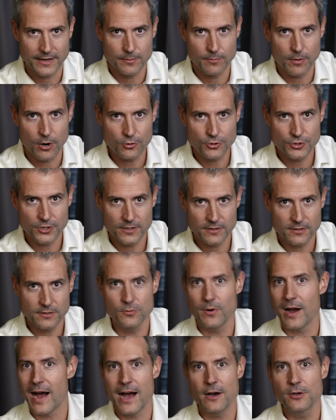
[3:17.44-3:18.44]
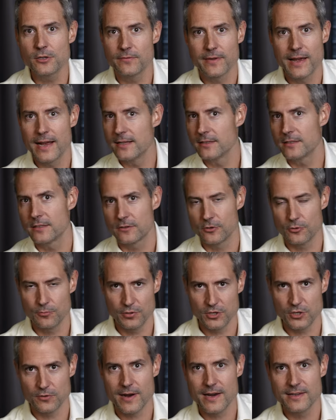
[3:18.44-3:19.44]
Emoji, das du auswählst,
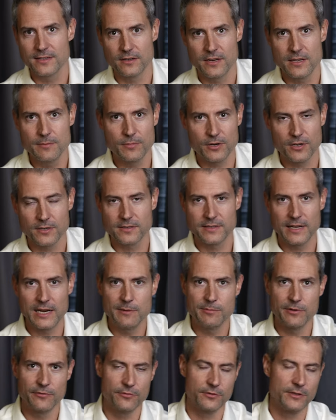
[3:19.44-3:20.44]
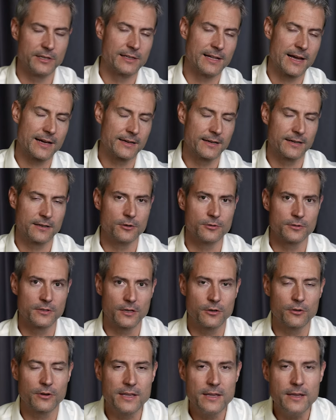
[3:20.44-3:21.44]
typischerweise dann immer dasselbe für die gleiche
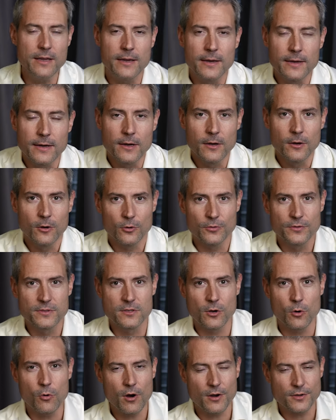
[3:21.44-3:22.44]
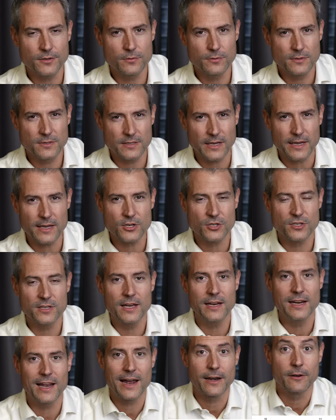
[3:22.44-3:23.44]
Kategorie. Und so hast du sehr
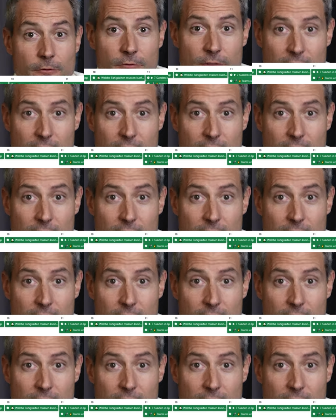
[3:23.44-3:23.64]
schnell einen